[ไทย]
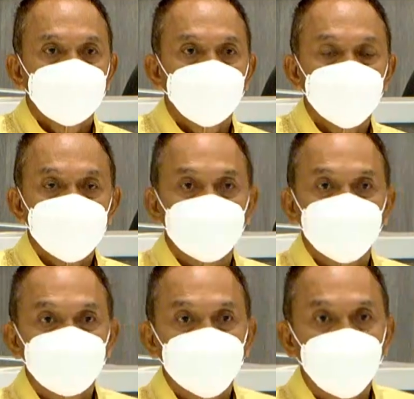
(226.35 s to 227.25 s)
ผมก็จับ
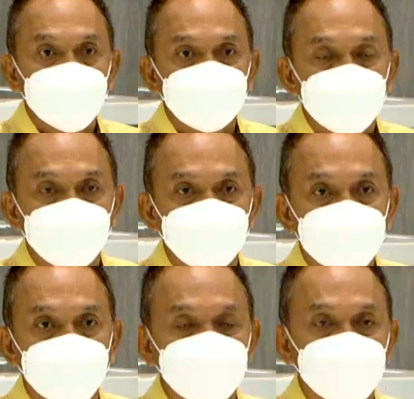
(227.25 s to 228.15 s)
ท่านไม่ได้ใช่ไหมผมไป
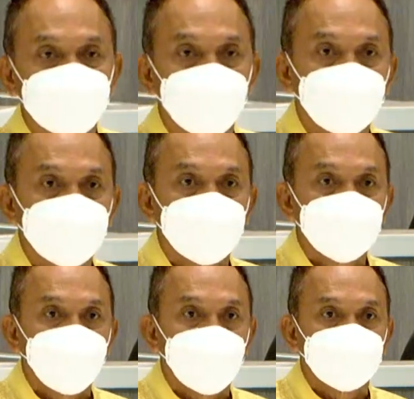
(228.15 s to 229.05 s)
จับได้เฉพาะคนอื่นห
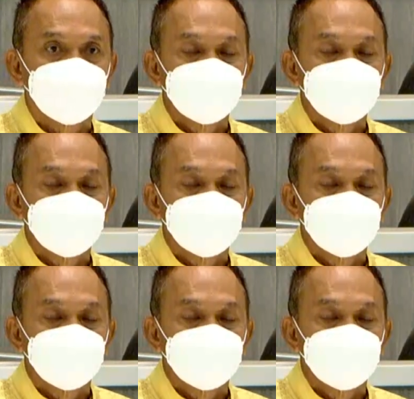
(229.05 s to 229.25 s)
รือเปล่า